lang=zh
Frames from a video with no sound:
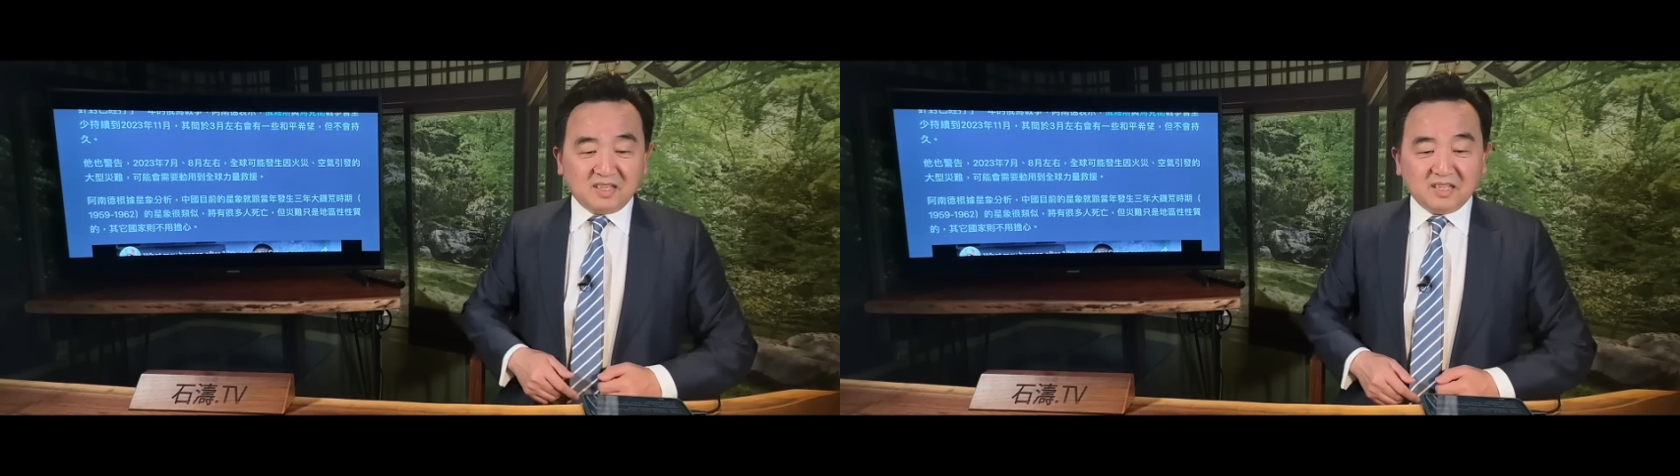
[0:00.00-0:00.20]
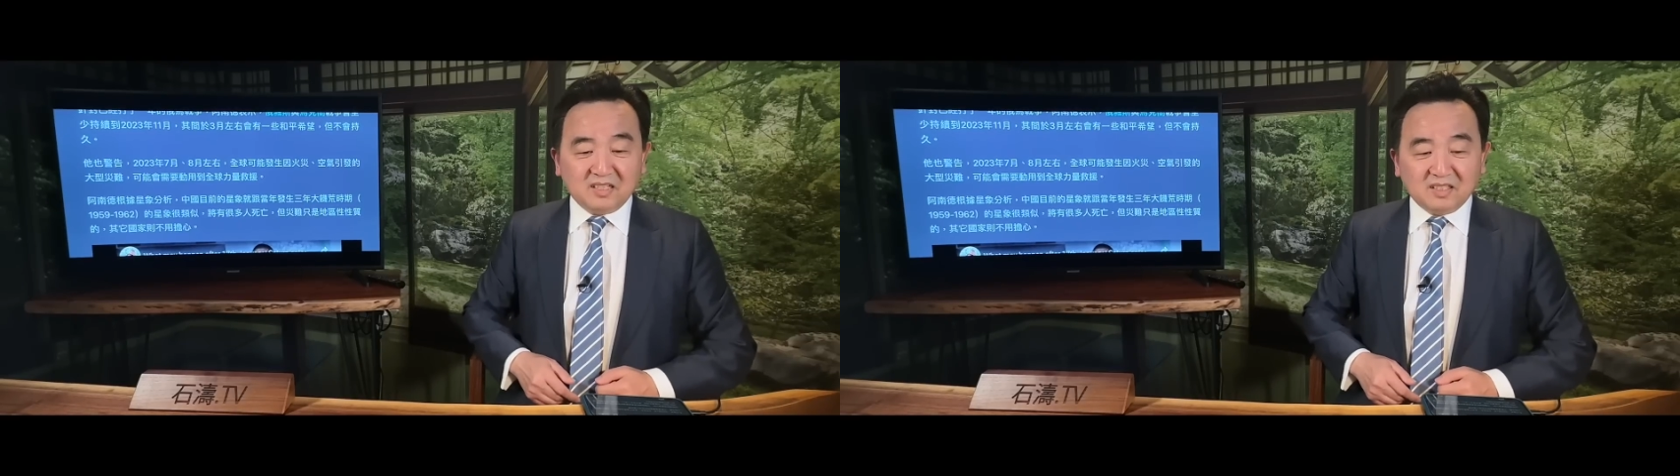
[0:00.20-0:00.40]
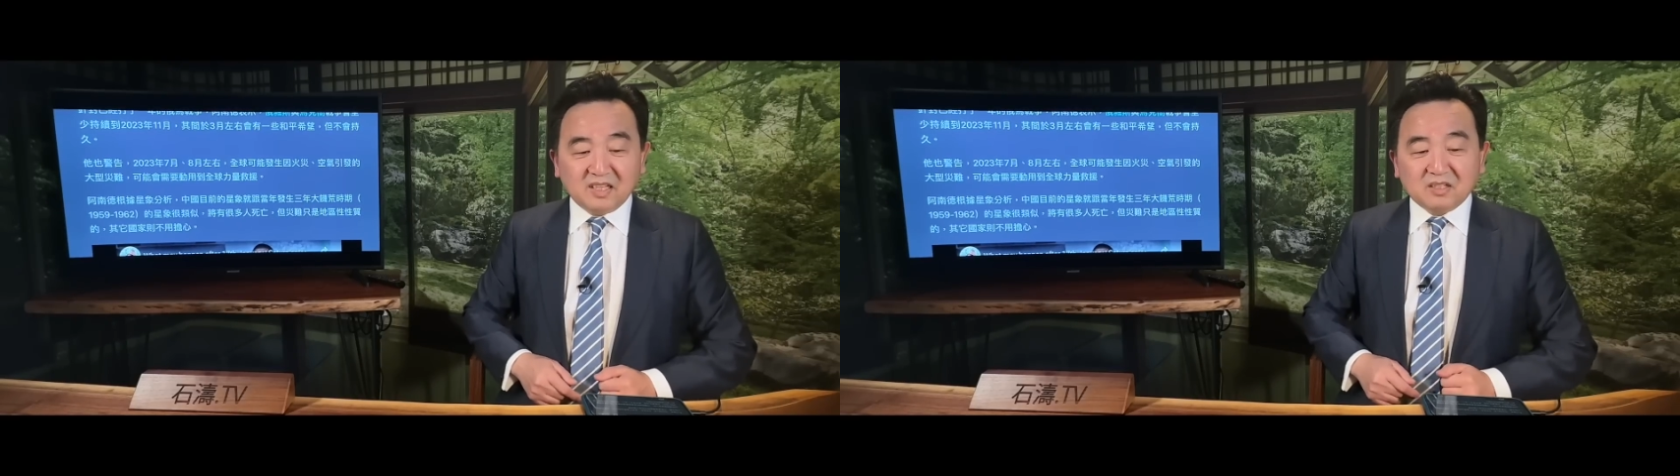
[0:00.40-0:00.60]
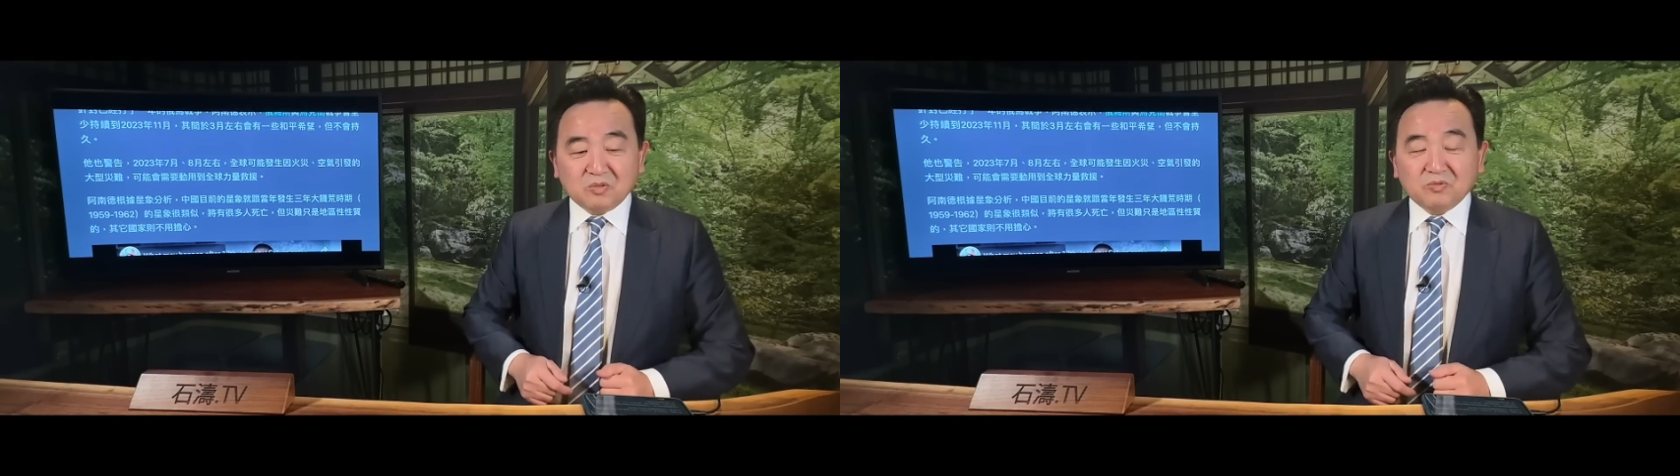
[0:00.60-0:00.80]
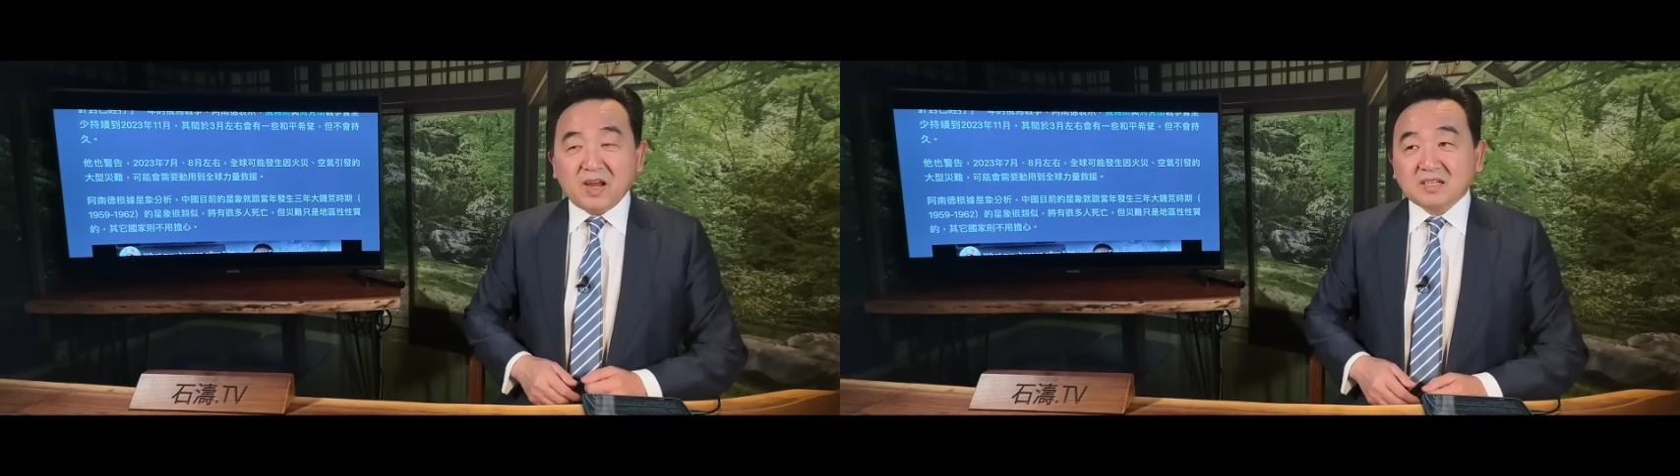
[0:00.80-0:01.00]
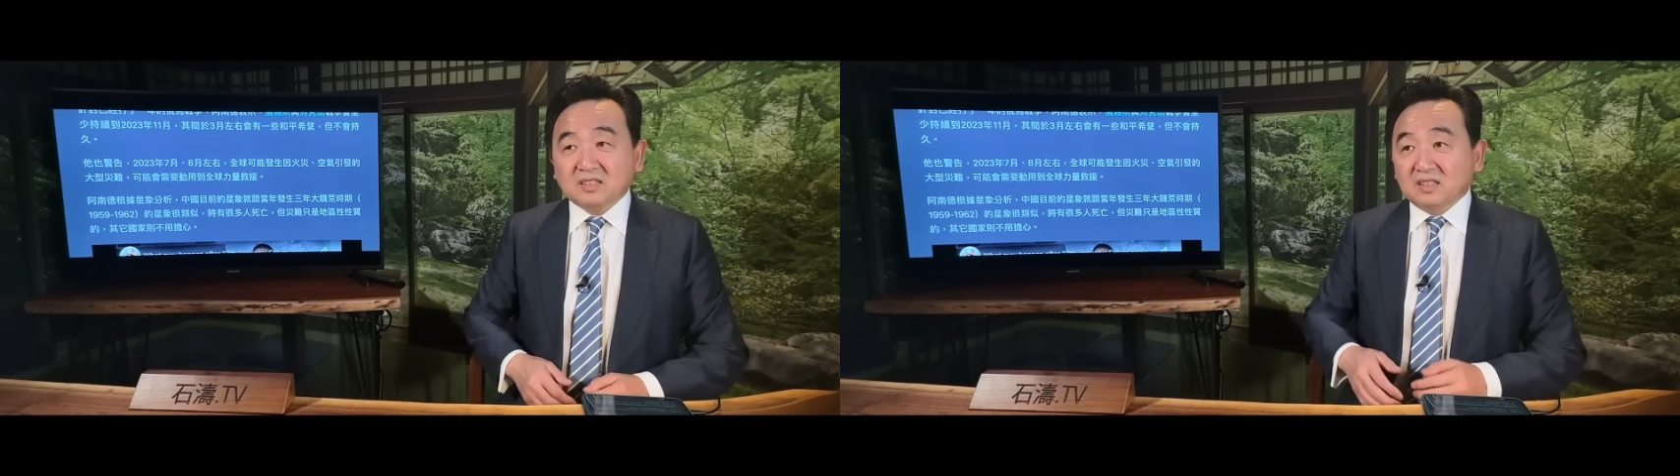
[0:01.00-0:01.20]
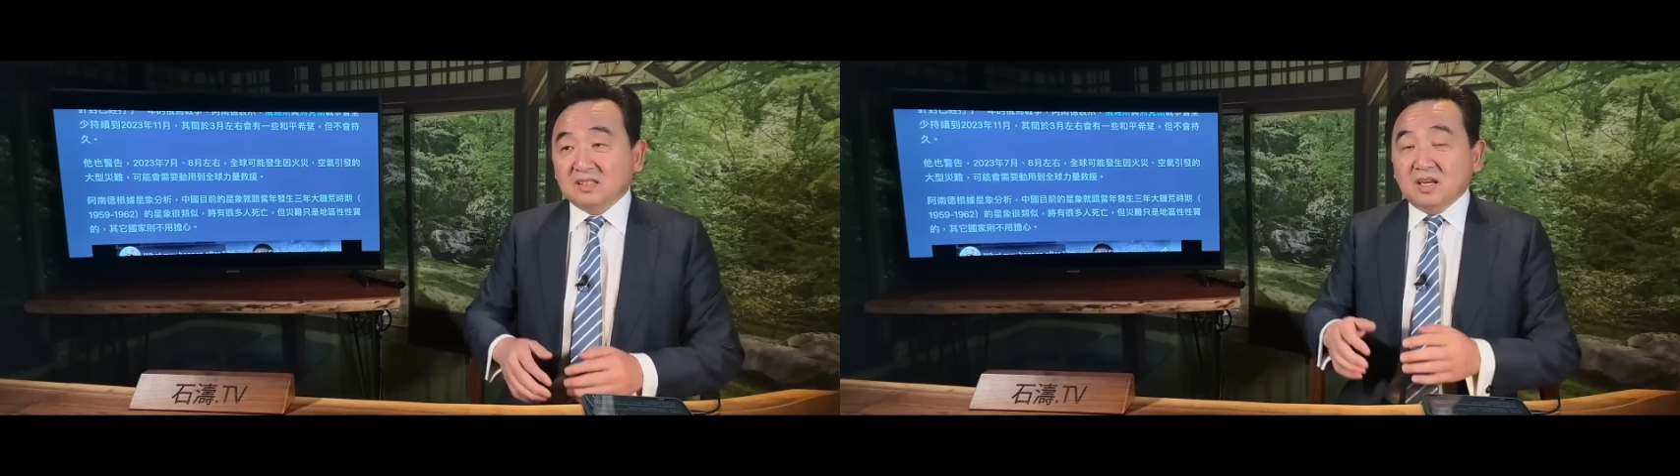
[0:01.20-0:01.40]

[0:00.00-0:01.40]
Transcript: 这个那个时候发生的，